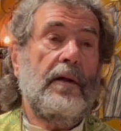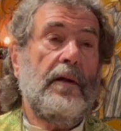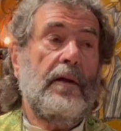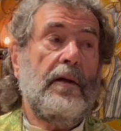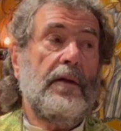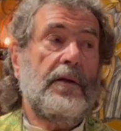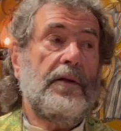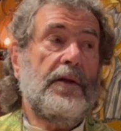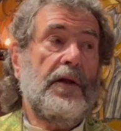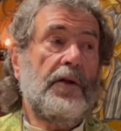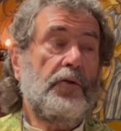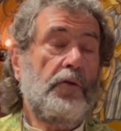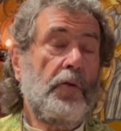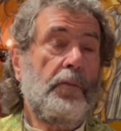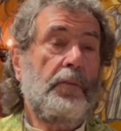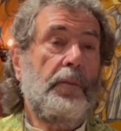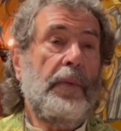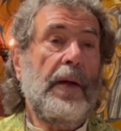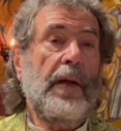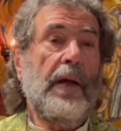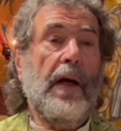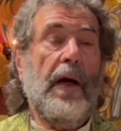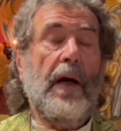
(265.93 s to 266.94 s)
cette
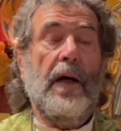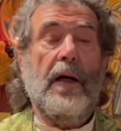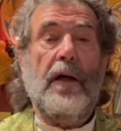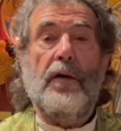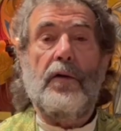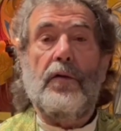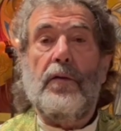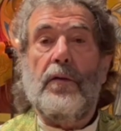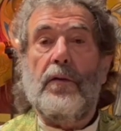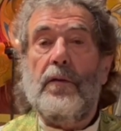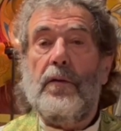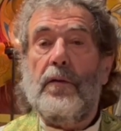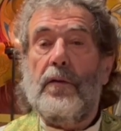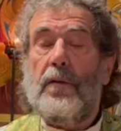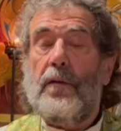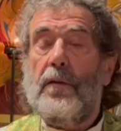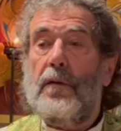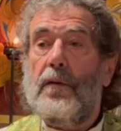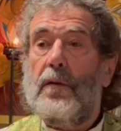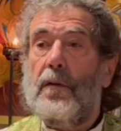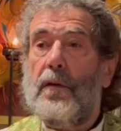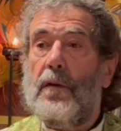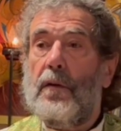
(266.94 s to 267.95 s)
paix-là
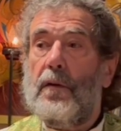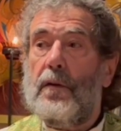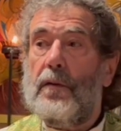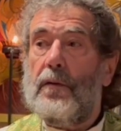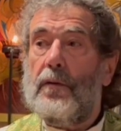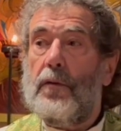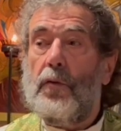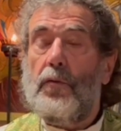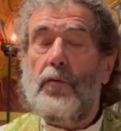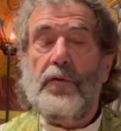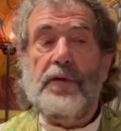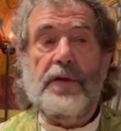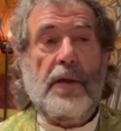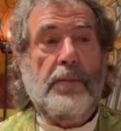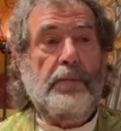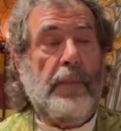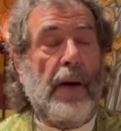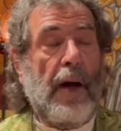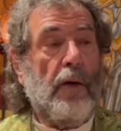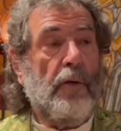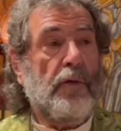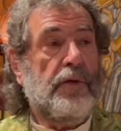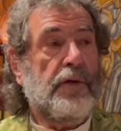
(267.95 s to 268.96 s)
ne nous est
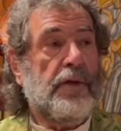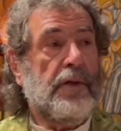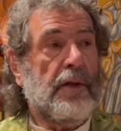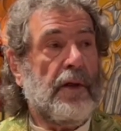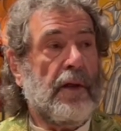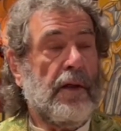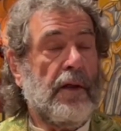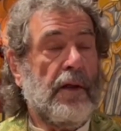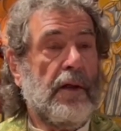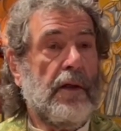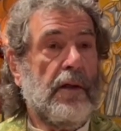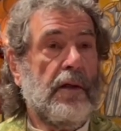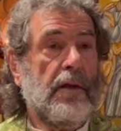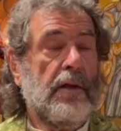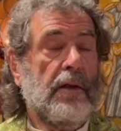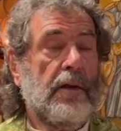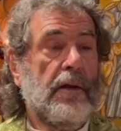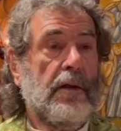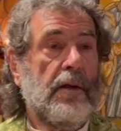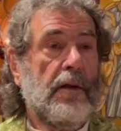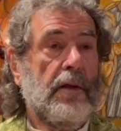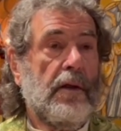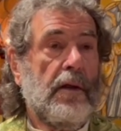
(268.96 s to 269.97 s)
pas retirée.
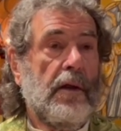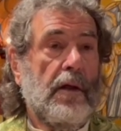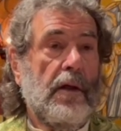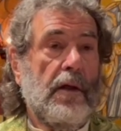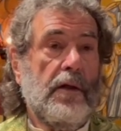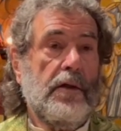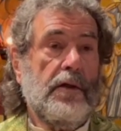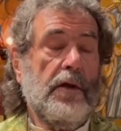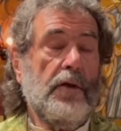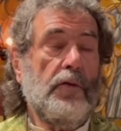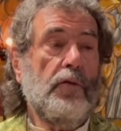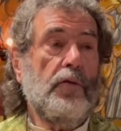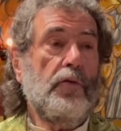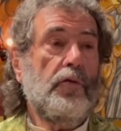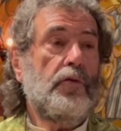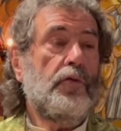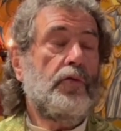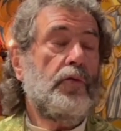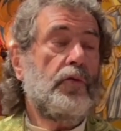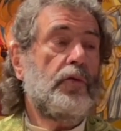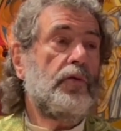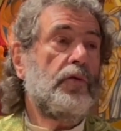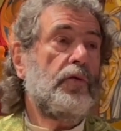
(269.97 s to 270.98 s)
Si nous nous
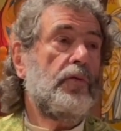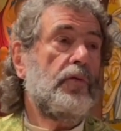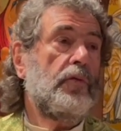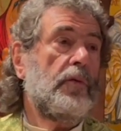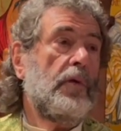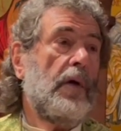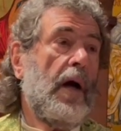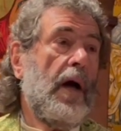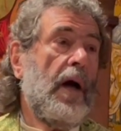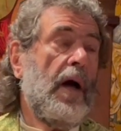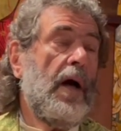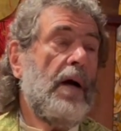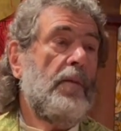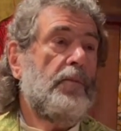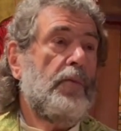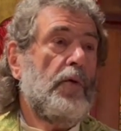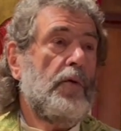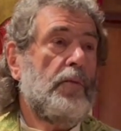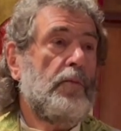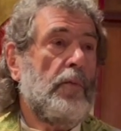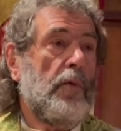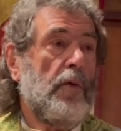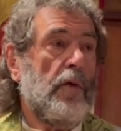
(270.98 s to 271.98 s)
tournons
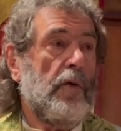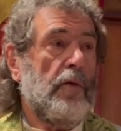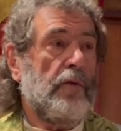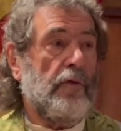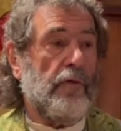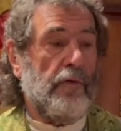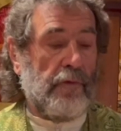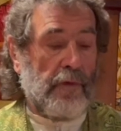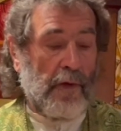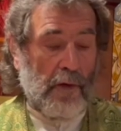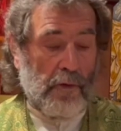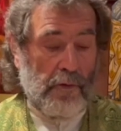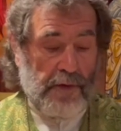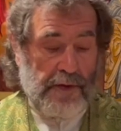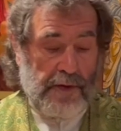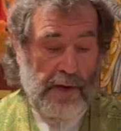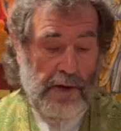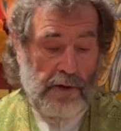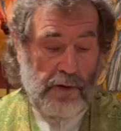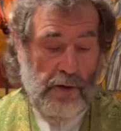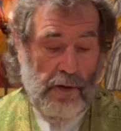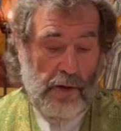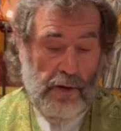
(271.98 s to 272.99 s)
humblement vers le
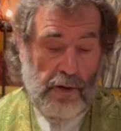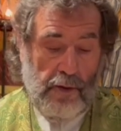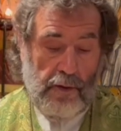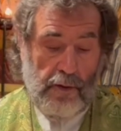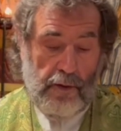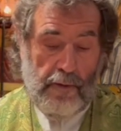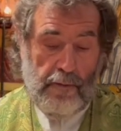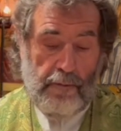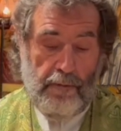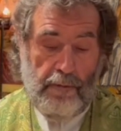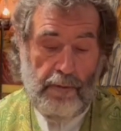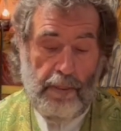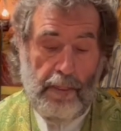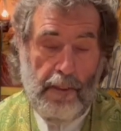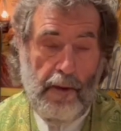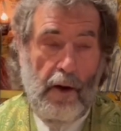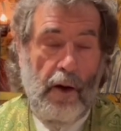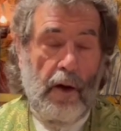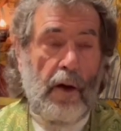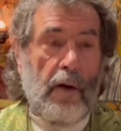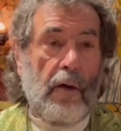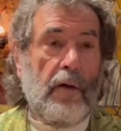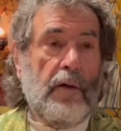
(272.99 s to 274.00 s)
Seigneur,
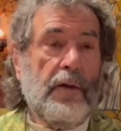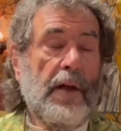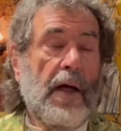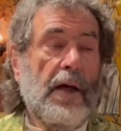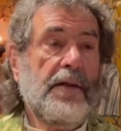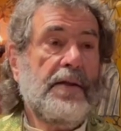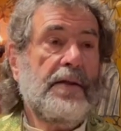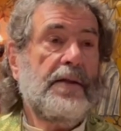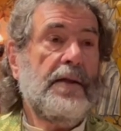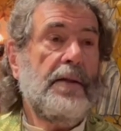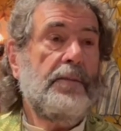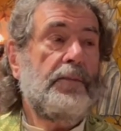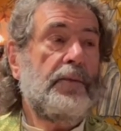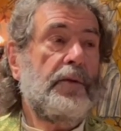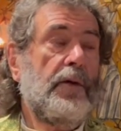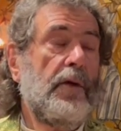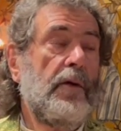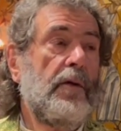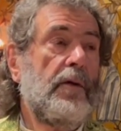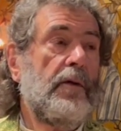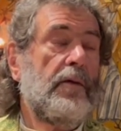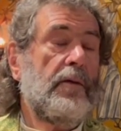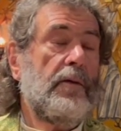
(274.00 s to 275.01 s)
en
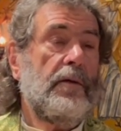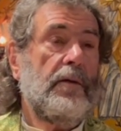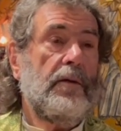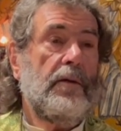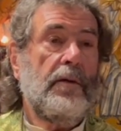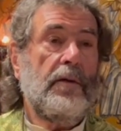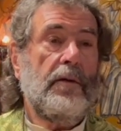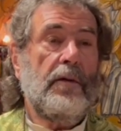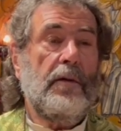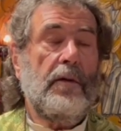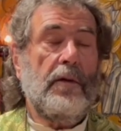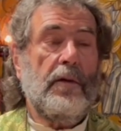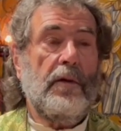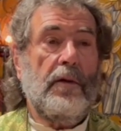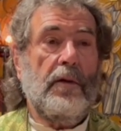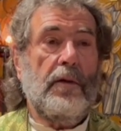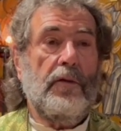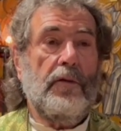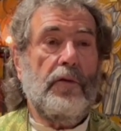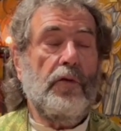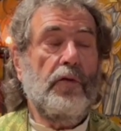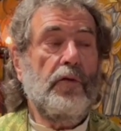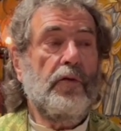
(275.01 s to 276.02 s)
acceptant
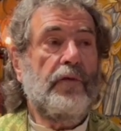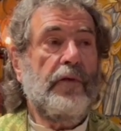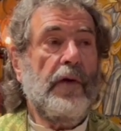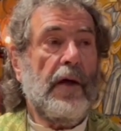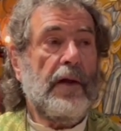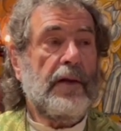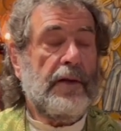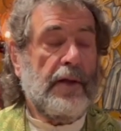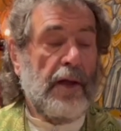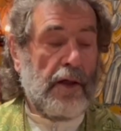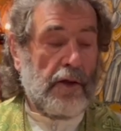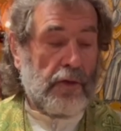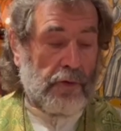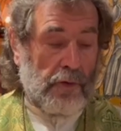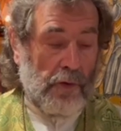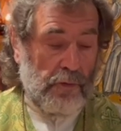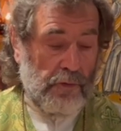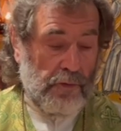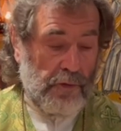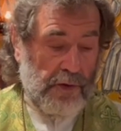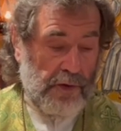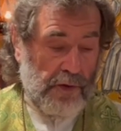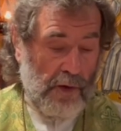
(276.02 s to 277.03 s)
de nous voir tels que
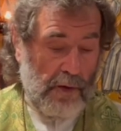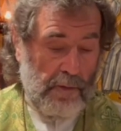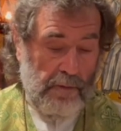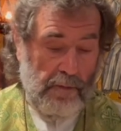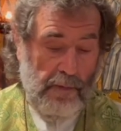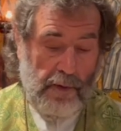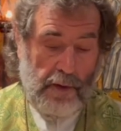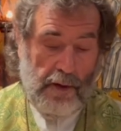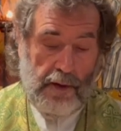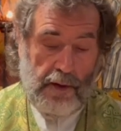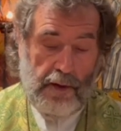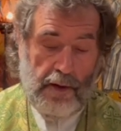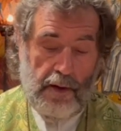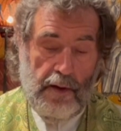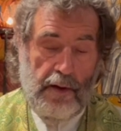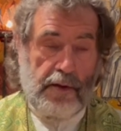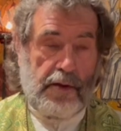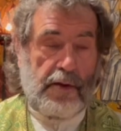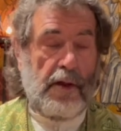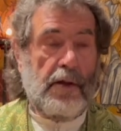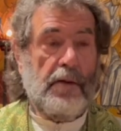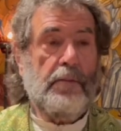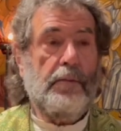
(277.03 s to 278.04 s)
nous sommes,
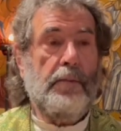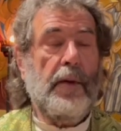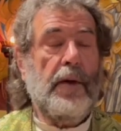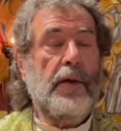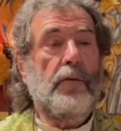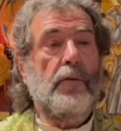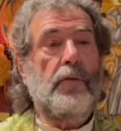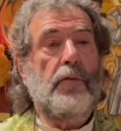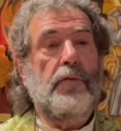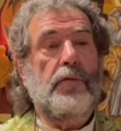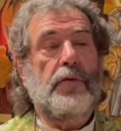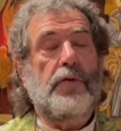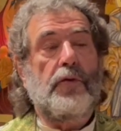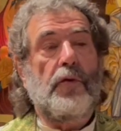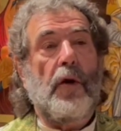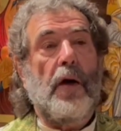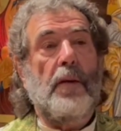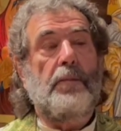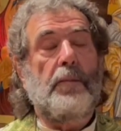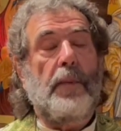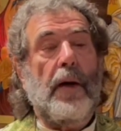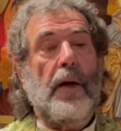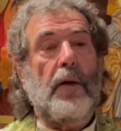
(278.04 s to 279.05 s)
cette paix ne nous
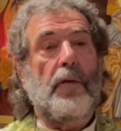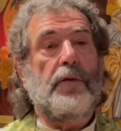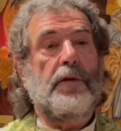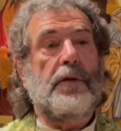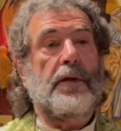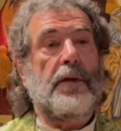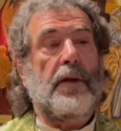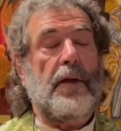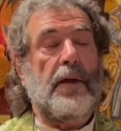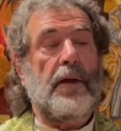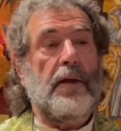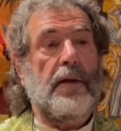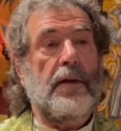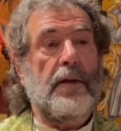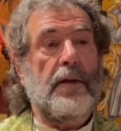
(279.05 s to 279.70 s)
sera pas retirée.